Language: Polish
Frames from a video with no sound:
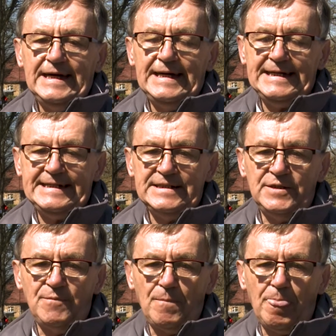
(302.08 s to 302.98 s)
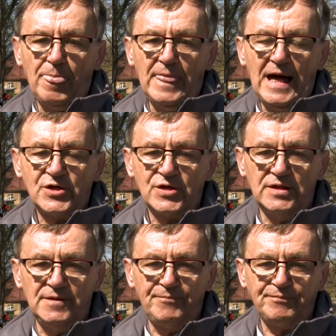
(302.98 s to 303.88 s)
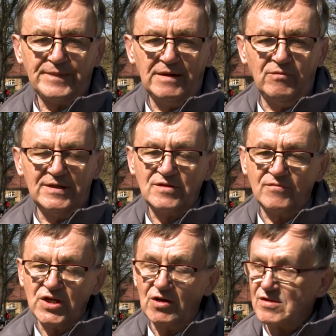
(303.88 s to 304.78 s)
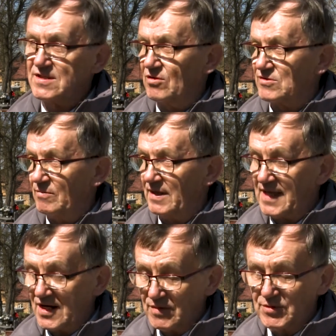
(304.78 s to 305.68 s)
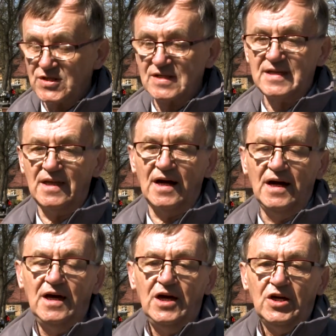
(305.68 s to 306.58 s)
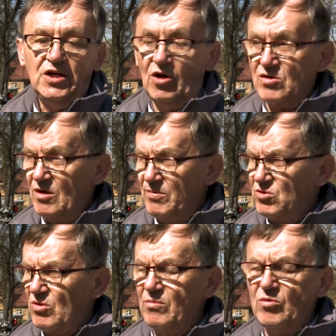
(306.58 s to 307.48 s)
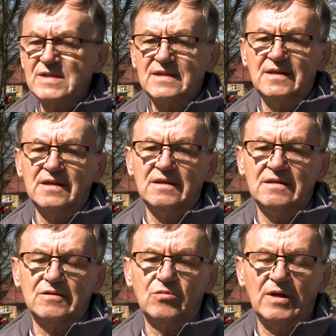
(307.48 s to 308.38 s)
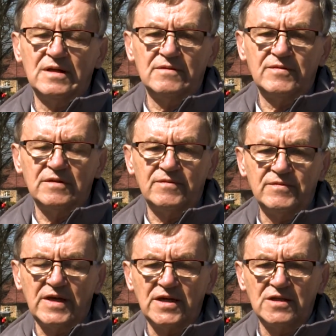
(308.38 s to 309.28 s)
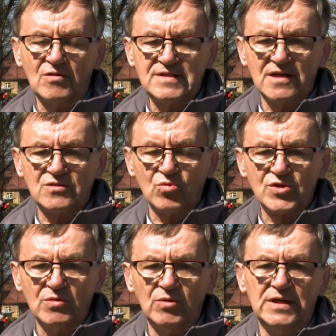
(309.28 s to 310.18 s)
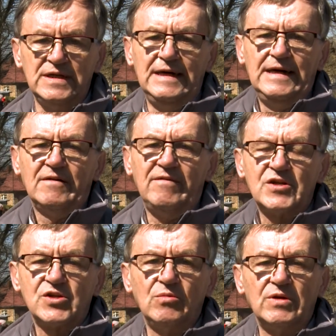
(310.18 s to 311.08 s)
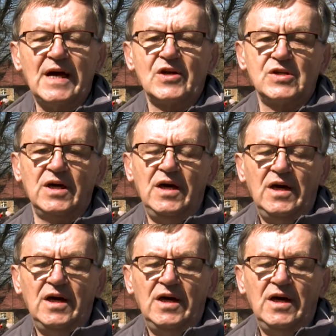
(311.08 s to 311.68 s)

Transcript: E, nasz mm, Władysław Sikorski, osoba także przecież znana. E, osoby, które, były, e, które w tej jednostce służyły i walczyły także,